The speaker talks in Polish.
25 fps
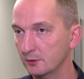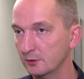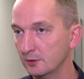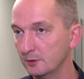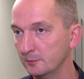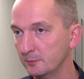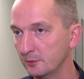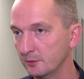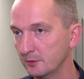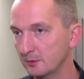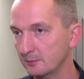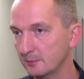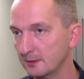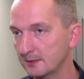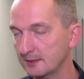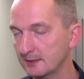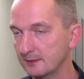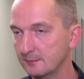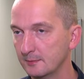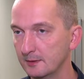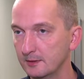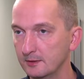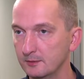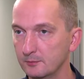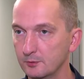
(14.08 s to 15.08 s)
tej pory
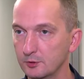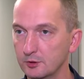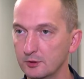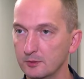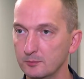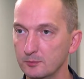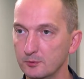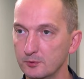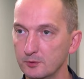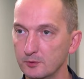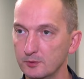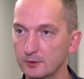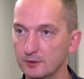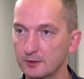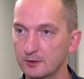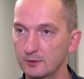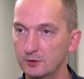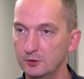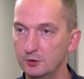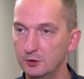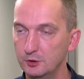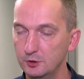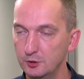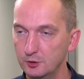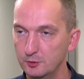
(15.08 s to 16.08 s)
maksymalnie można było dostać
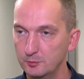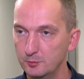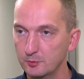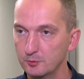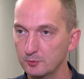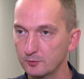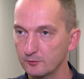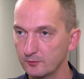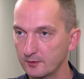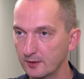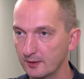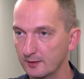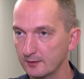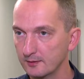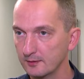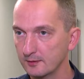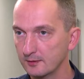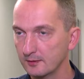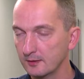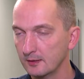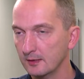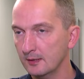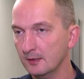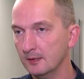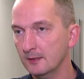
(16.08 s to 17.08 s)
10 punktów karnych.